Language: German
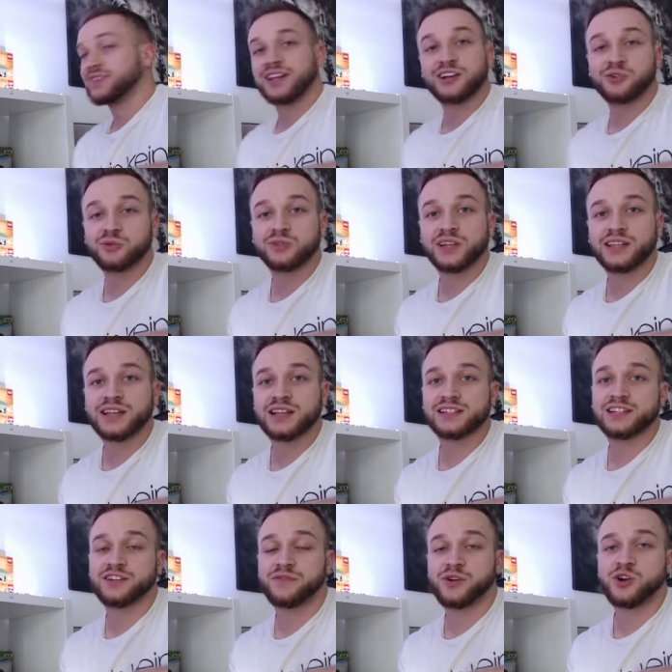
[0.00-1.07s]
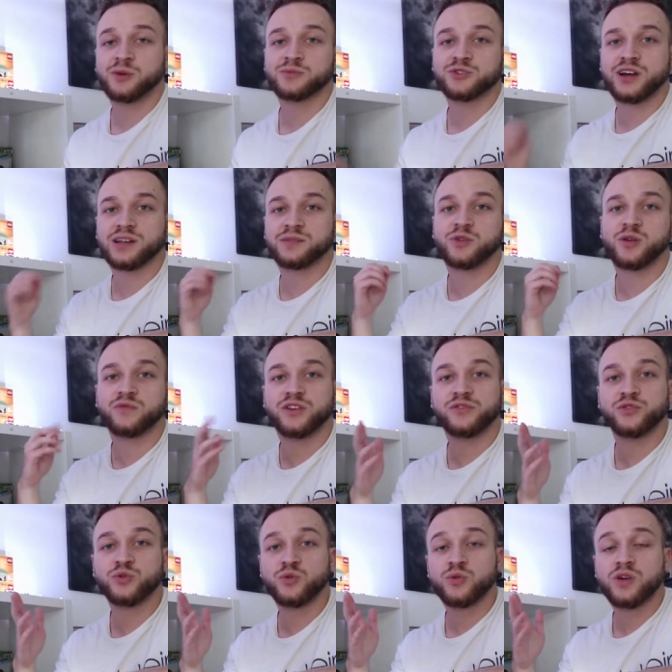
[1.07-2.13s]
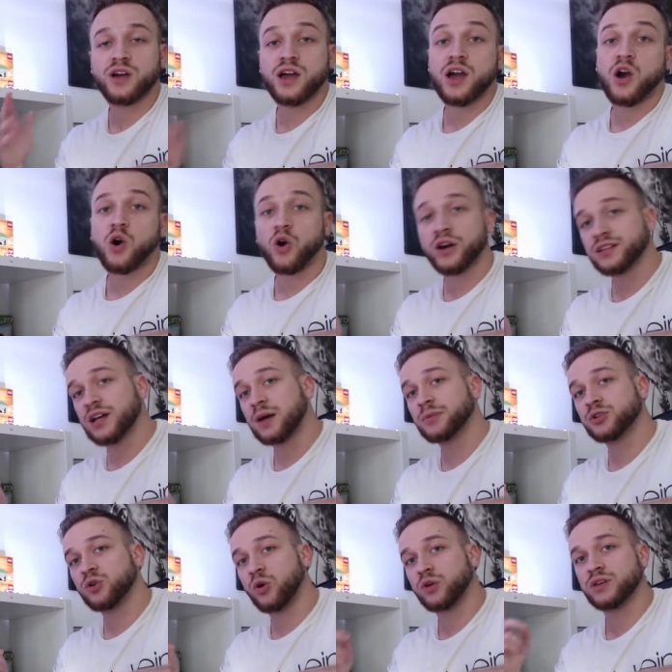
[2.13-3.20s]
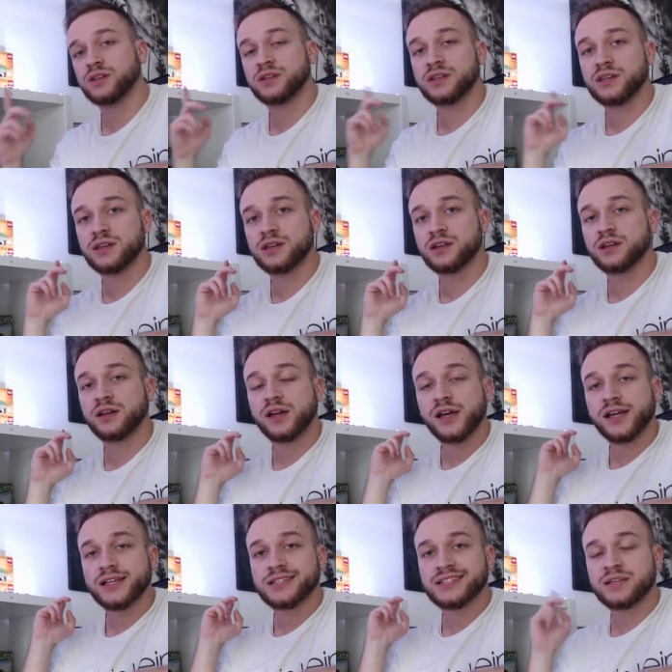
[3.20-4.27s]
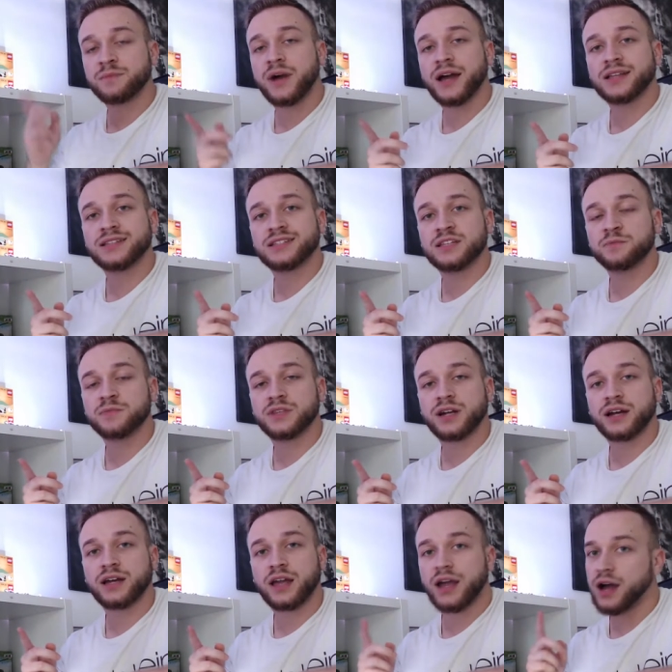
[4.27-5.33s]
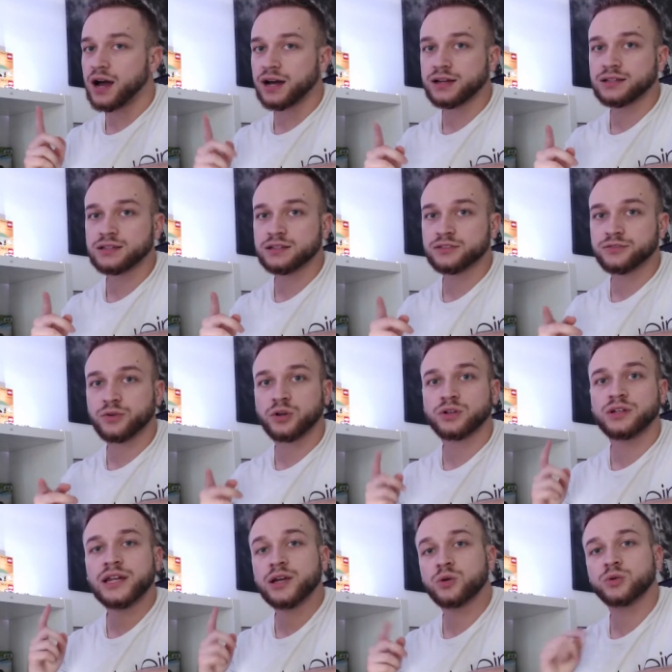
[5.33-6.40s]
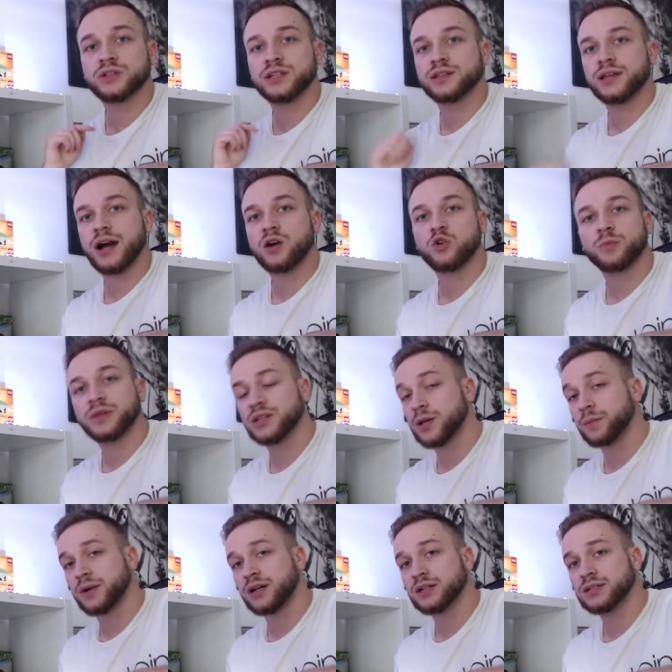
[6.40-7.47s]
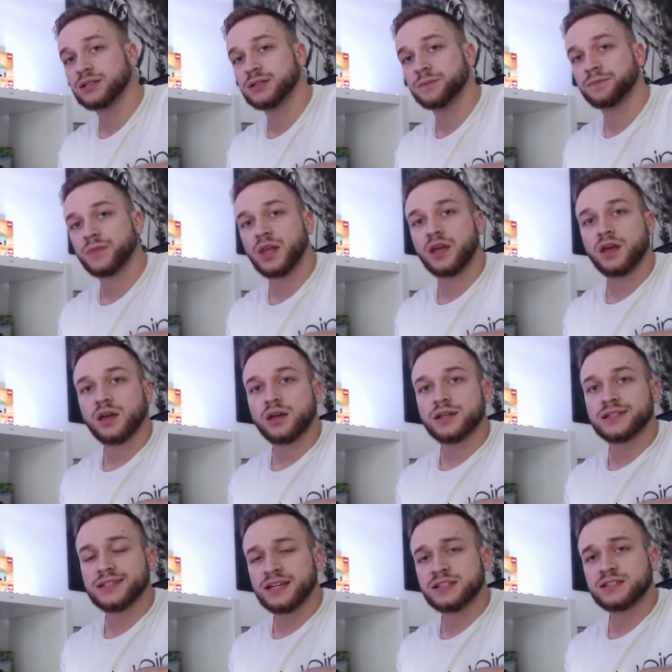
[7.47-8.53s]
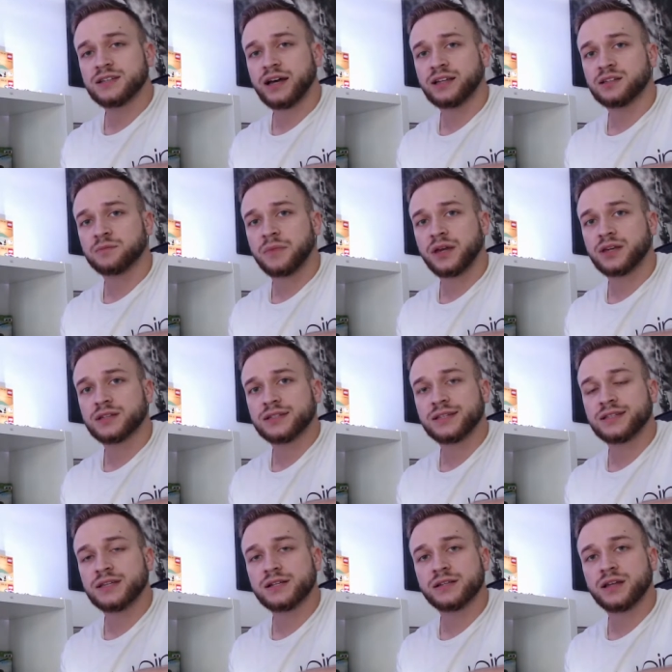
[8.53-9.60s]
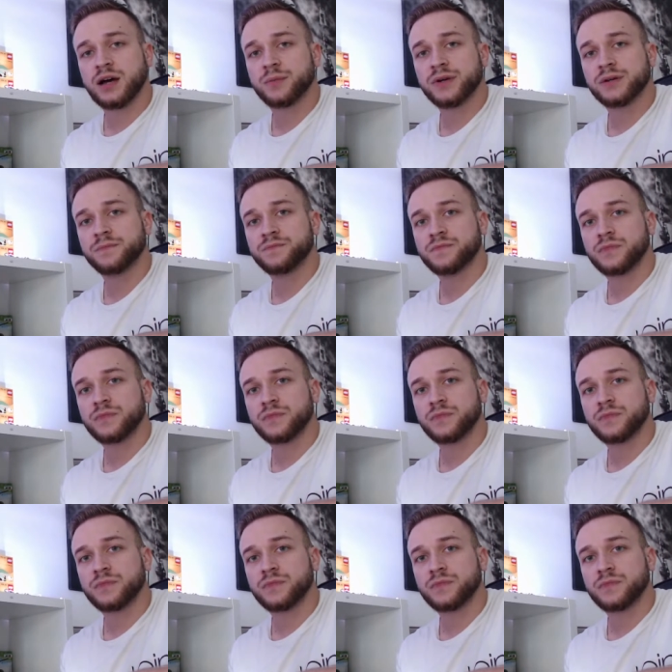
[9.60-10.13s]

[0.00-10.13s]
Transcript: Hallo und ein herzliches Willkommen zu einem neuen Review. Heute habe ich euch die 71738er von Lego Ninjago mitgebracht. Saints Titan Mac ist der Titelname.